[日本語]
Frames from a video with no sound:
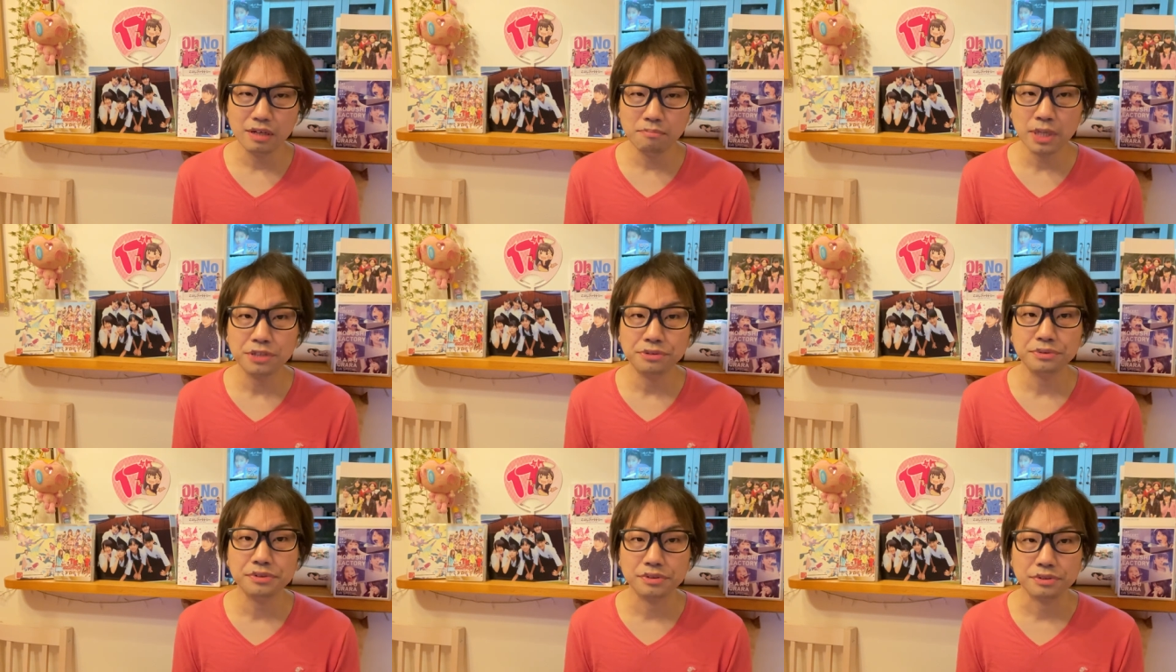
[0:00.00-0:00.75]
まあ
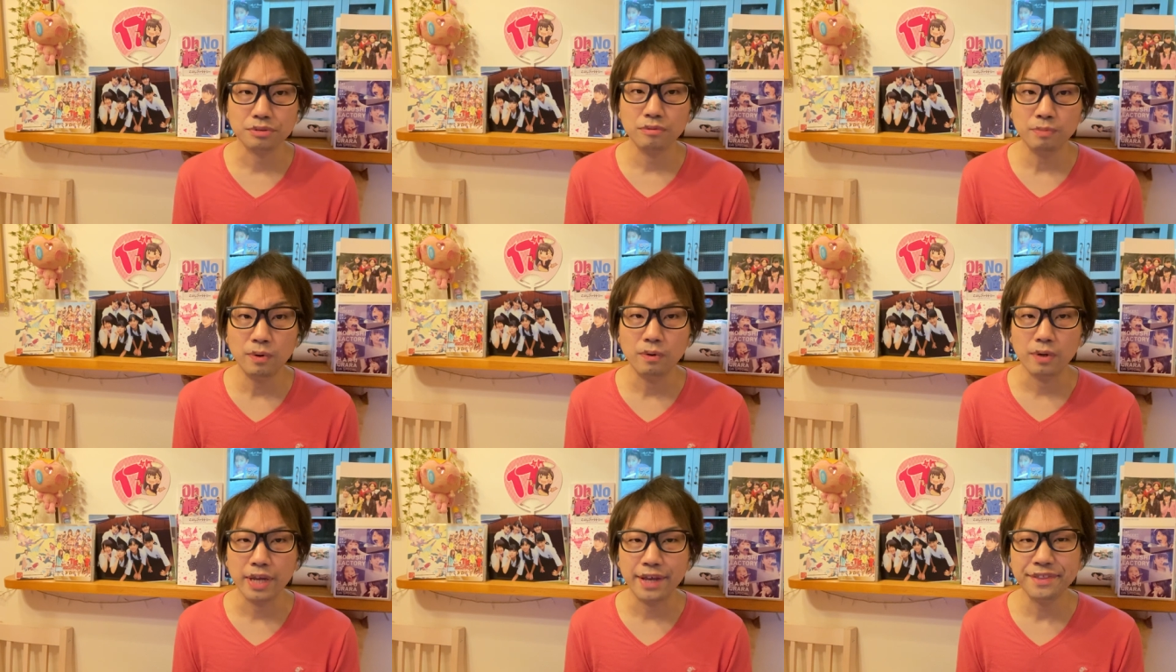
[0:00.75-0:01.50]
一つそこ
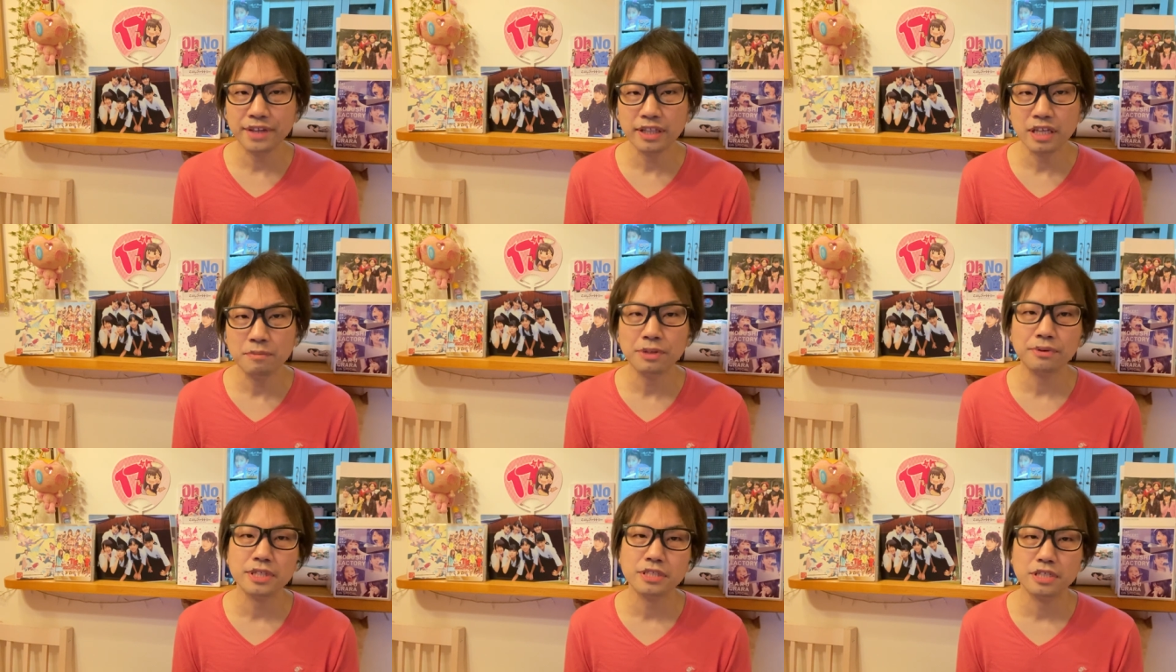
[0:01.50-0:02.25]
も
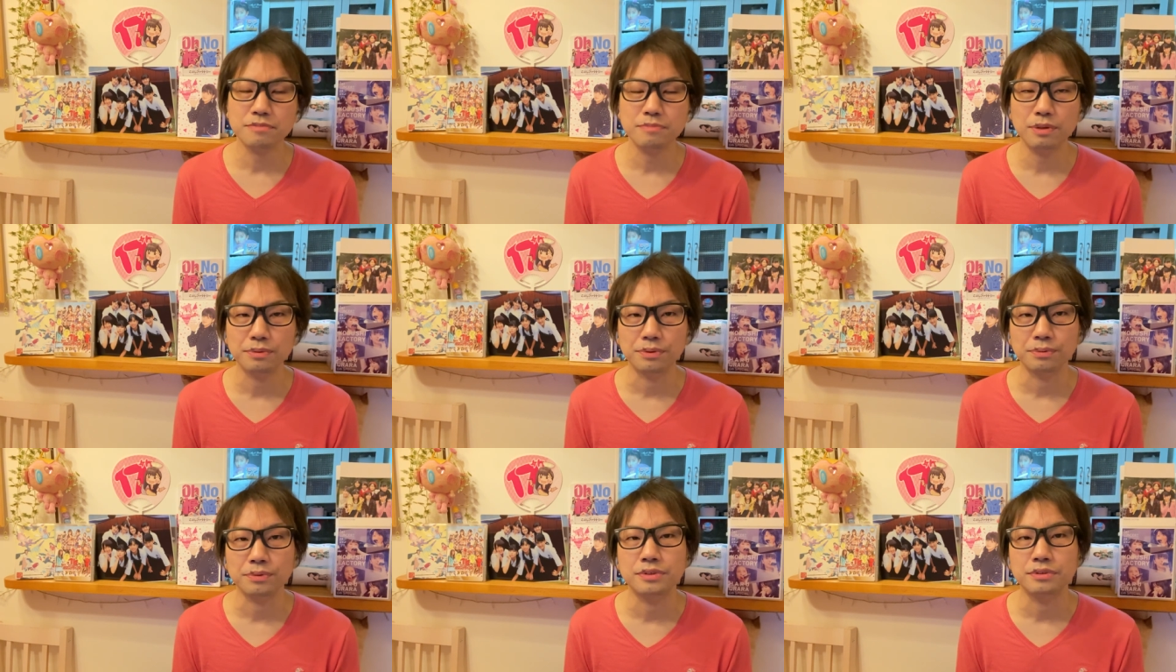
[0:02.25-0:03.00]
エンターテインメント化してしまおうってい
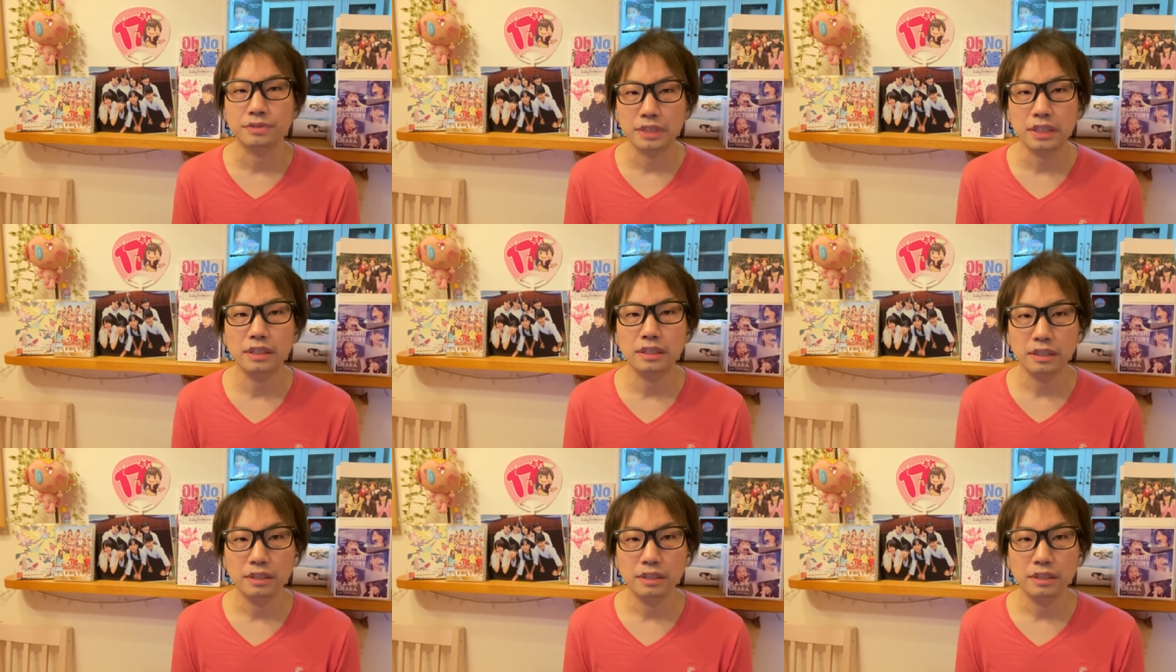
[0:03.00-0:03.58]
うことですよね。